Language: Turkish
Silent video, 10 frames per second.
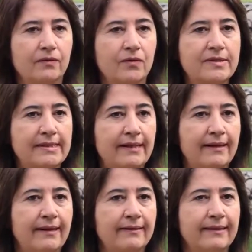
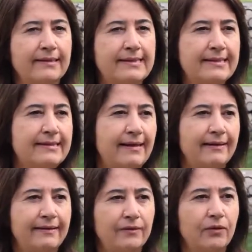90'larda,
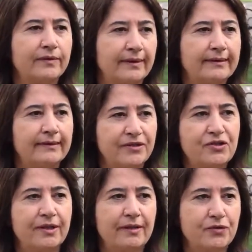80'lerin ortalarında
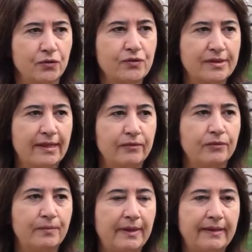çıkan çok güzel
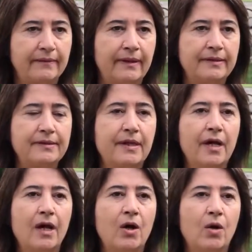gruplar var.
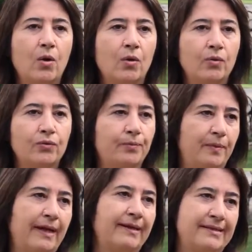O
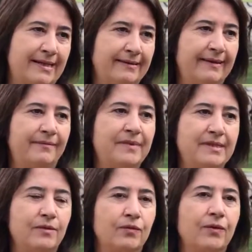gruplarla zaten
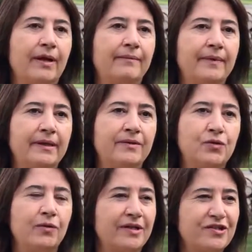biz o dönemde
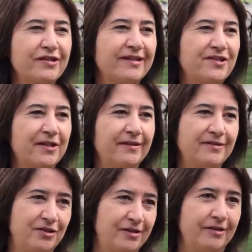çok haşır
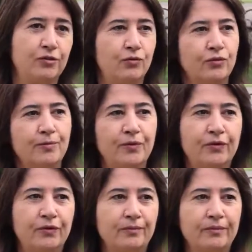neşirdik. Grup
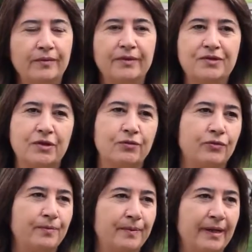Yorum, işte
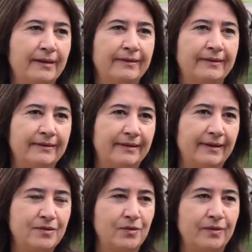Grup Yankı,
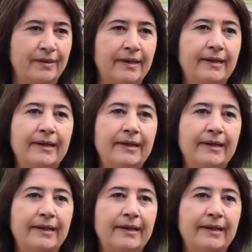daha sonra